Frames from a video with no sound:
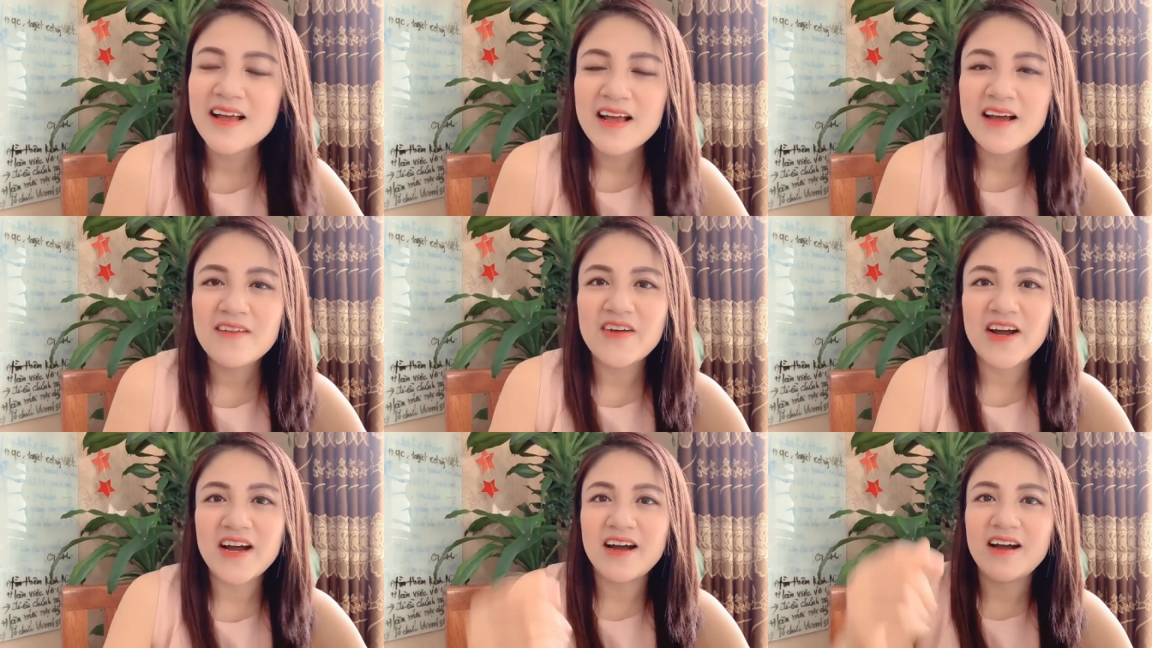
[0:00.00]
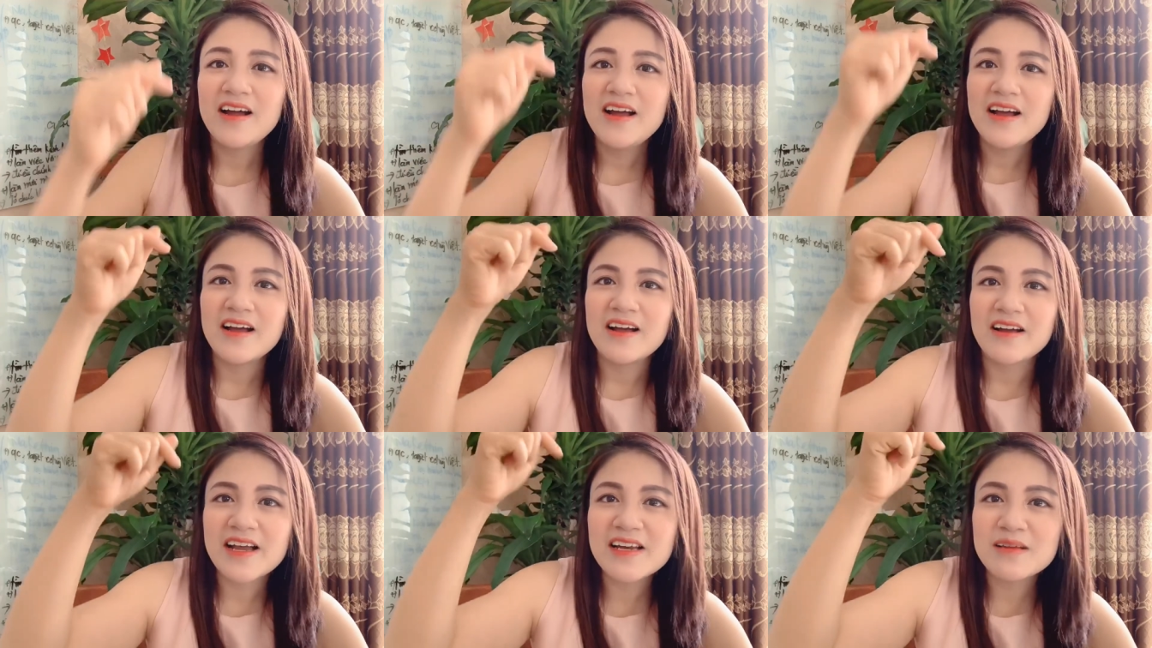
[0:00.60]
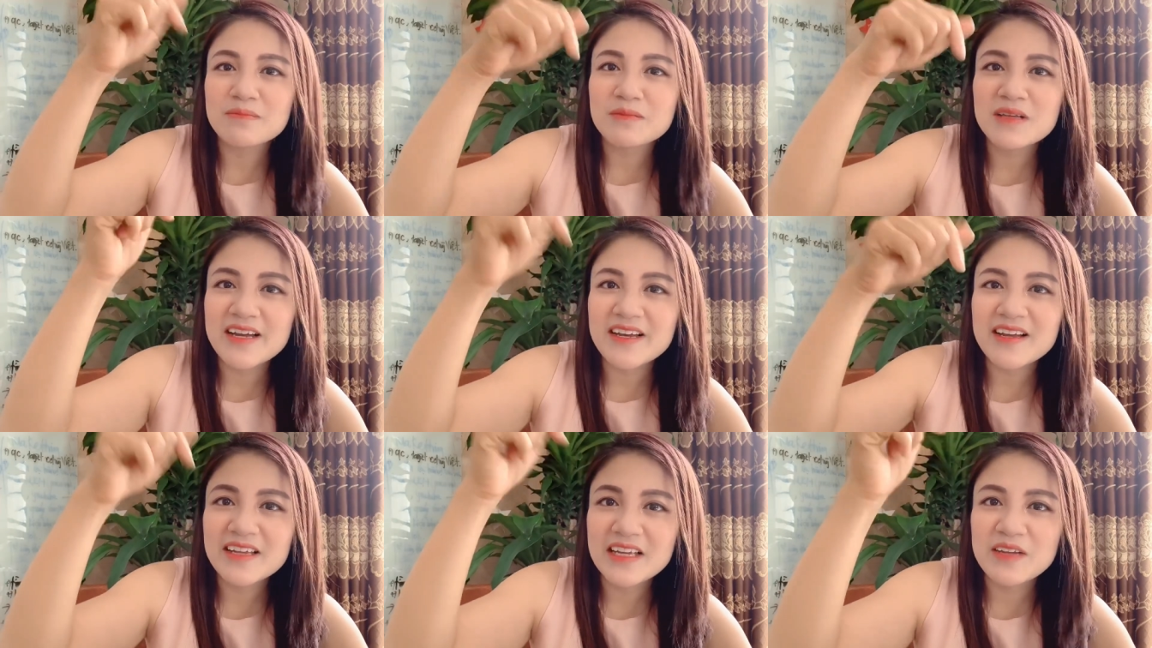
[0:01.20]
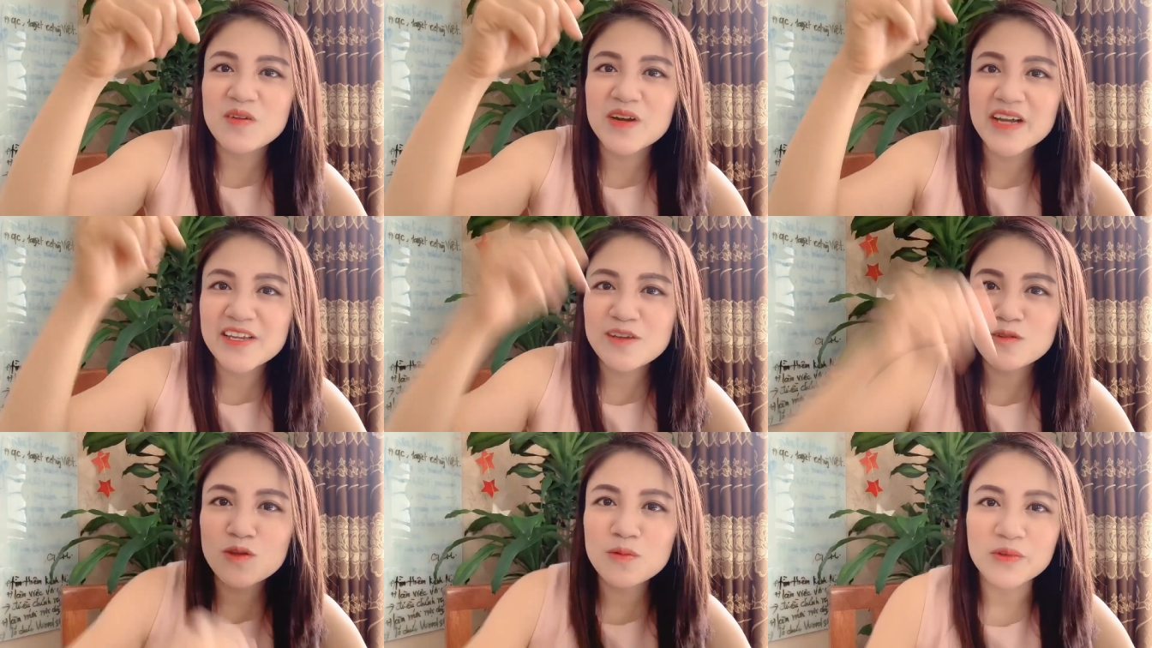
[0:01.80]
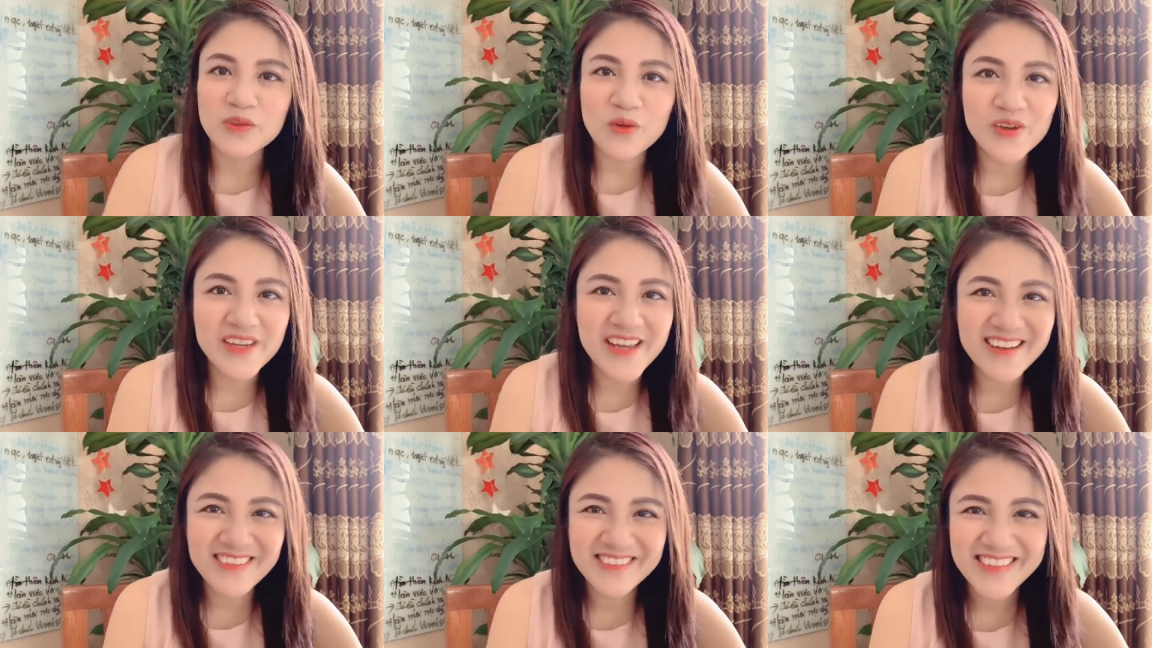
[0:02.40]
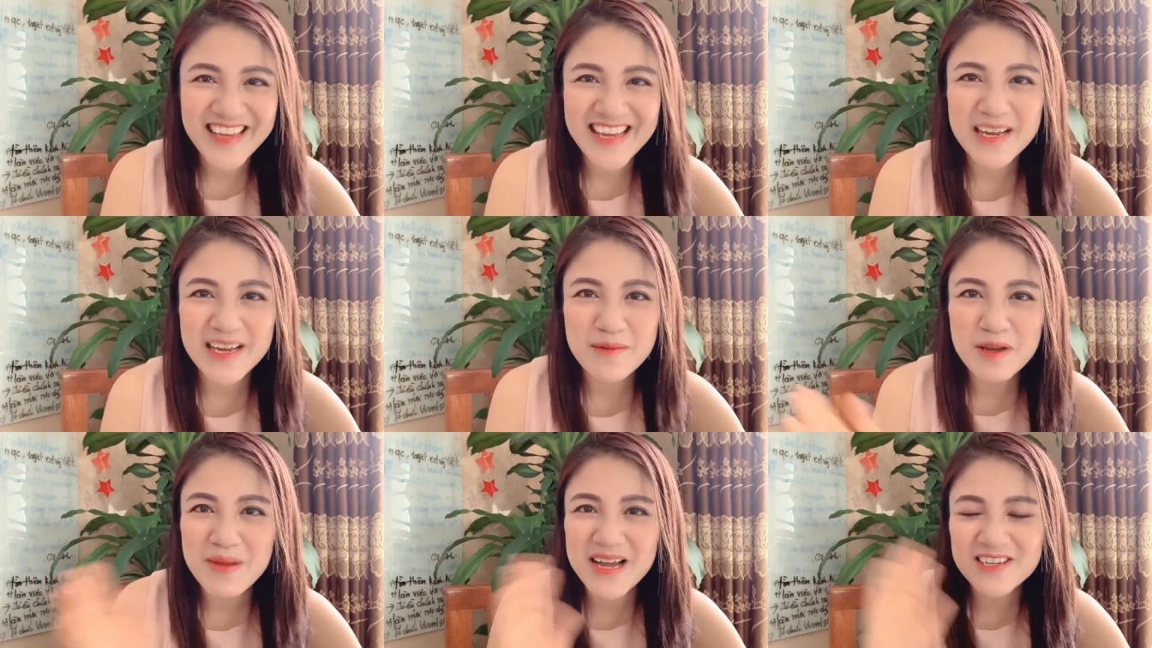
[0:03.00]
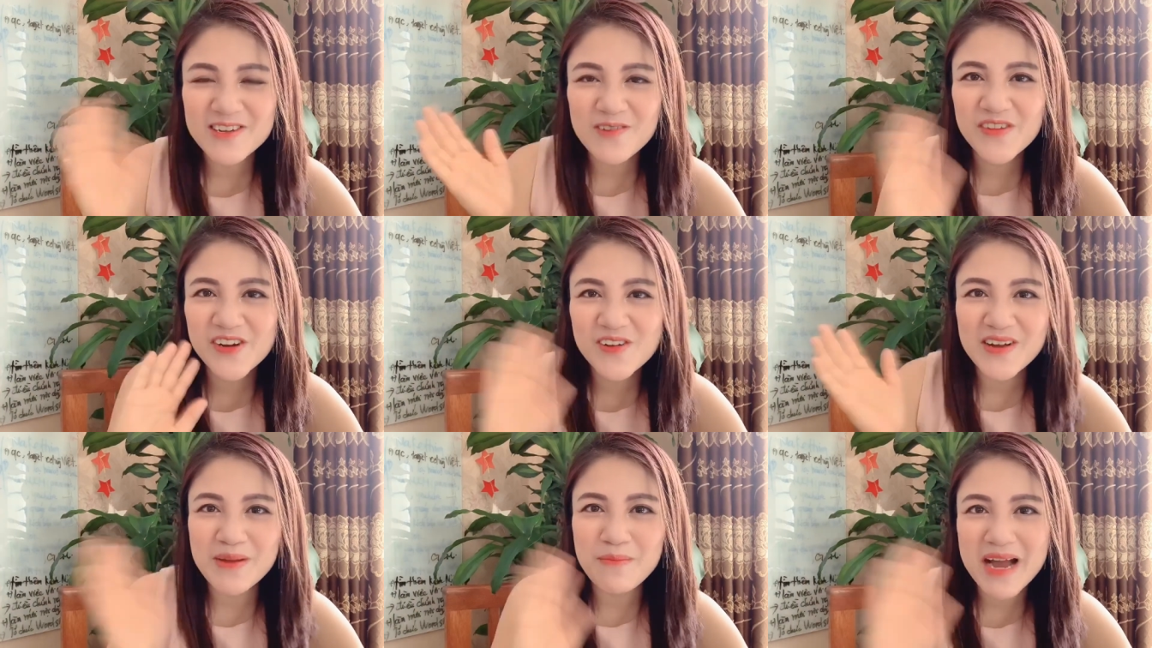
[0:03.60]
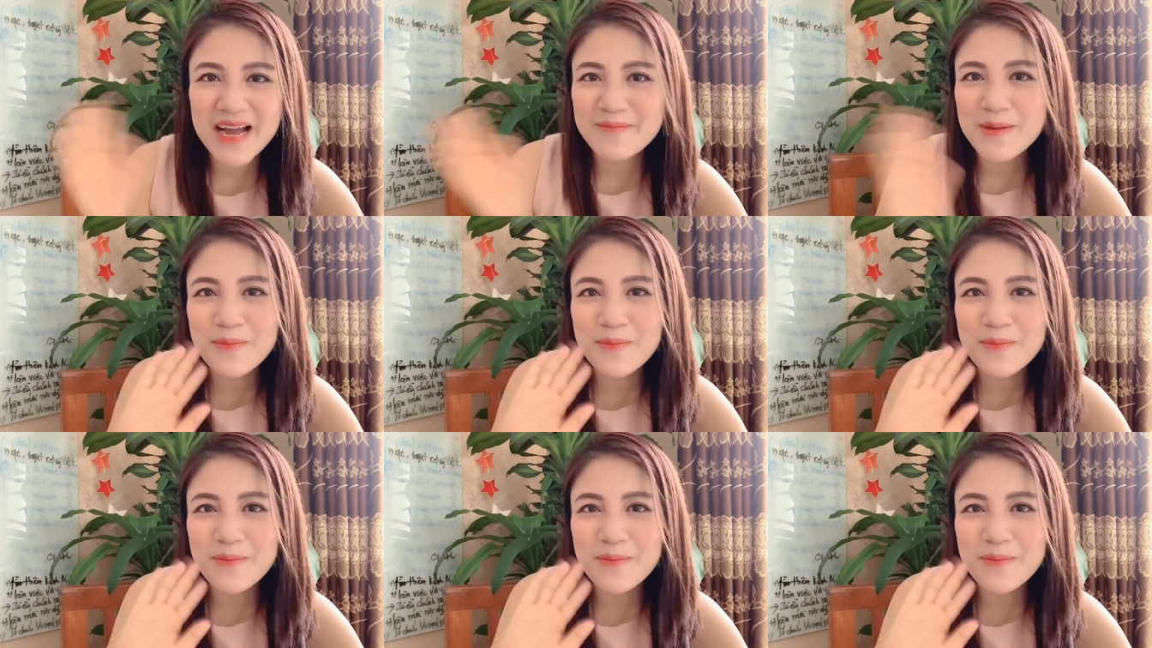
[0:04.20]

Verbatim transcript: Và ngay lập tức hãy đăng ký vào kênh YouTube của tôi nhé. Hẹn gặp lại bạn trong video ngày mai. Bye